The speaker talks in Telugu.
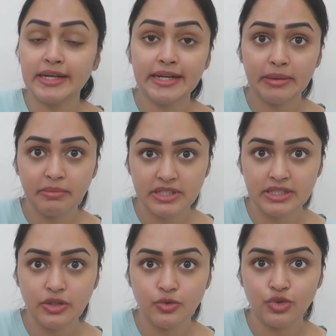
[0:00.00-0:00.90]
సెట్టింగ్
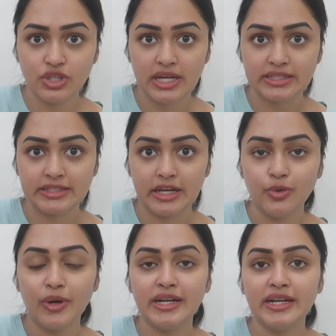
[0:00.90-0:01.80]
మిస్ని యూస్
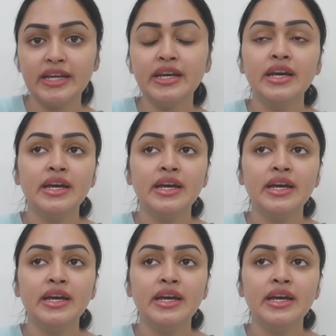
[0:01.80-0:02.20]
చేస్తున్నాను అంటే